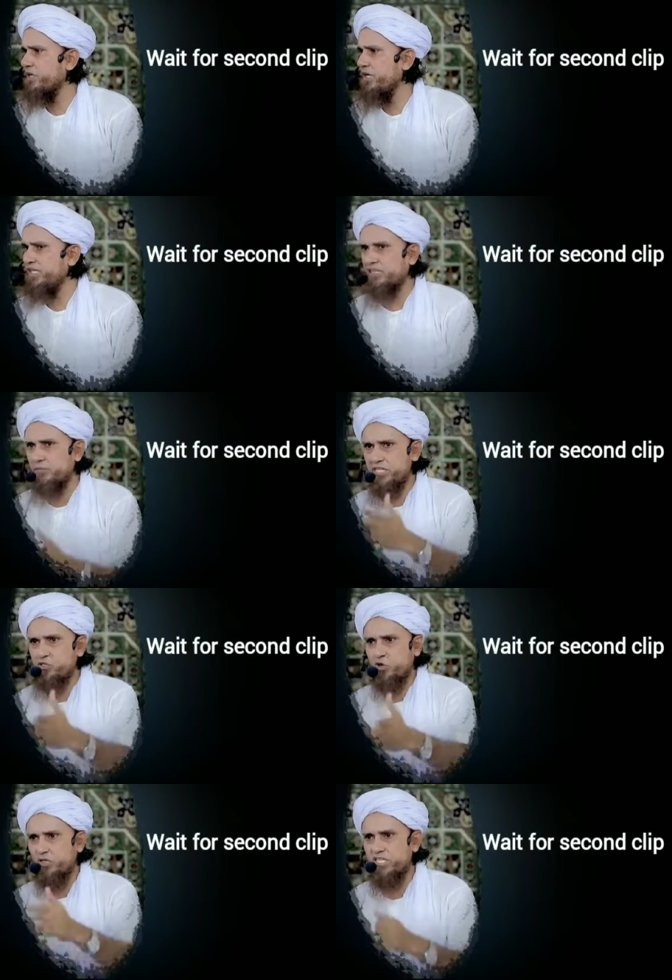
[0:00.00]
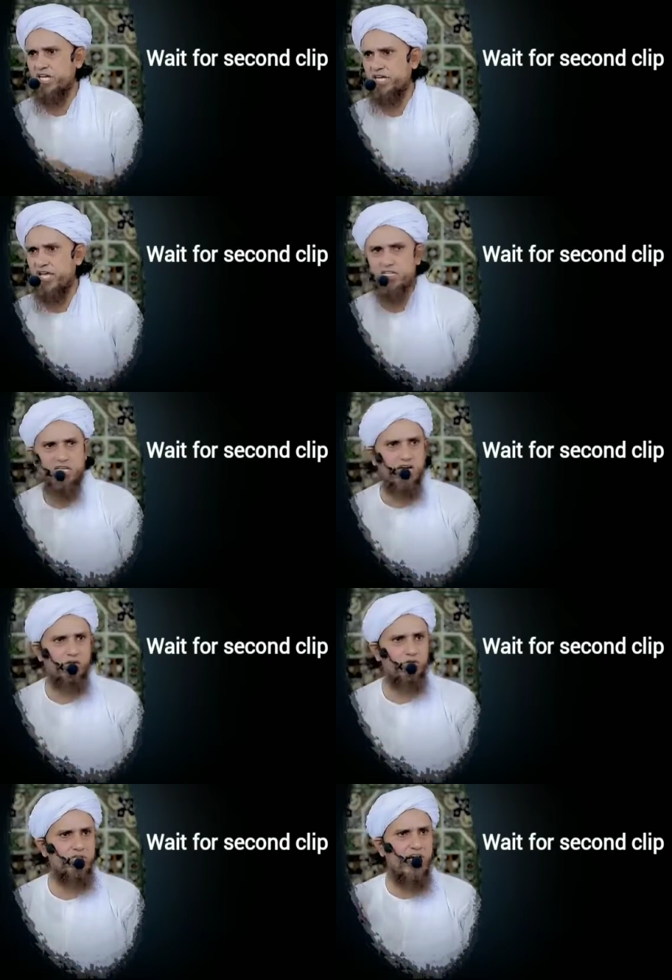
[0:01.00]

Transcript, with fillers: लेकिन तमीज़ तो होनी चाहिए इंसान को